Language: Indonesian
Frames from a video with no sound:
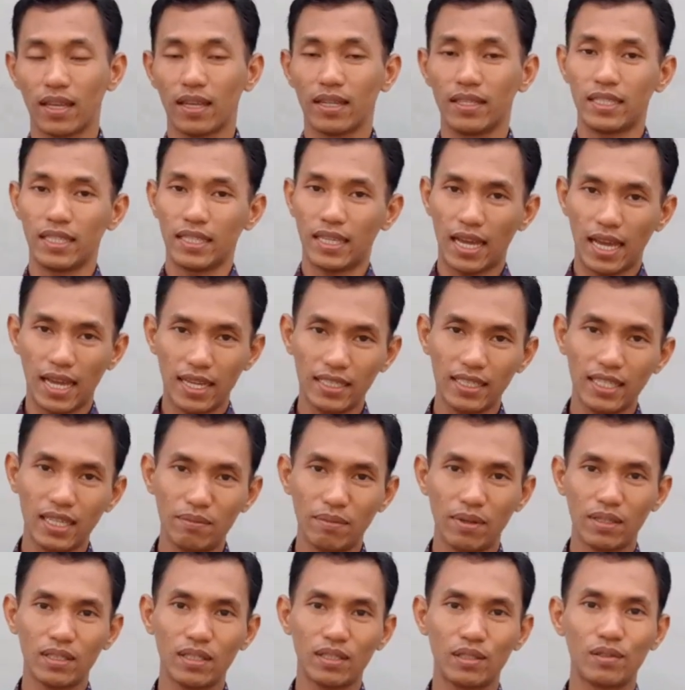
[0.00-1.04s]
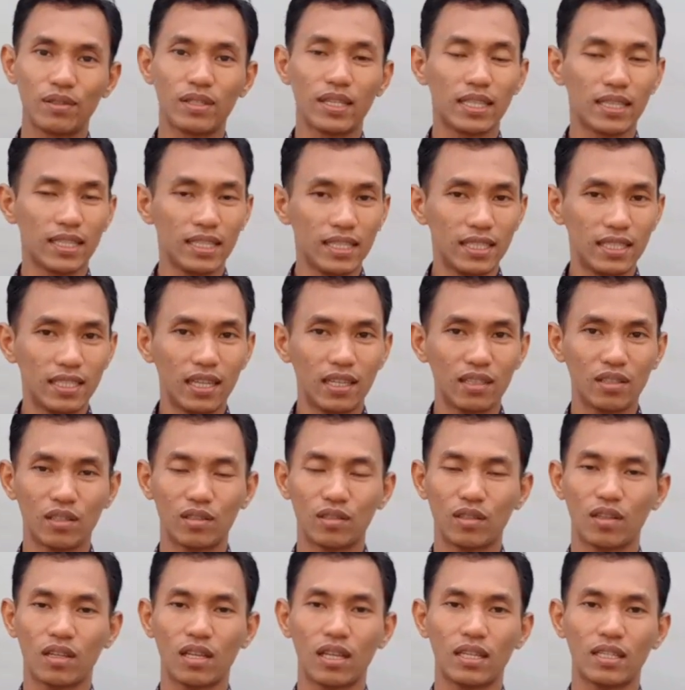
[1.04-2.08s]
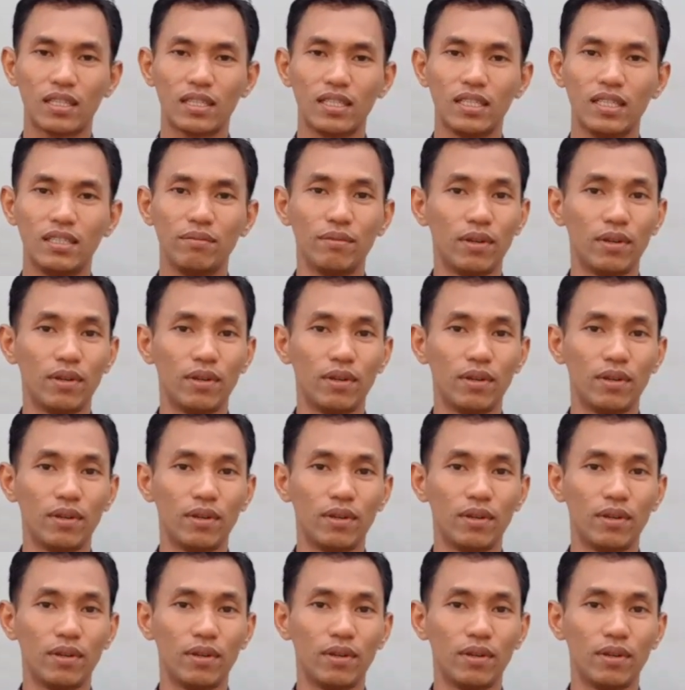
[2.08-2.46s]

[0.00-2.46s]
Jika Anda masih juga tidak cocok lagi,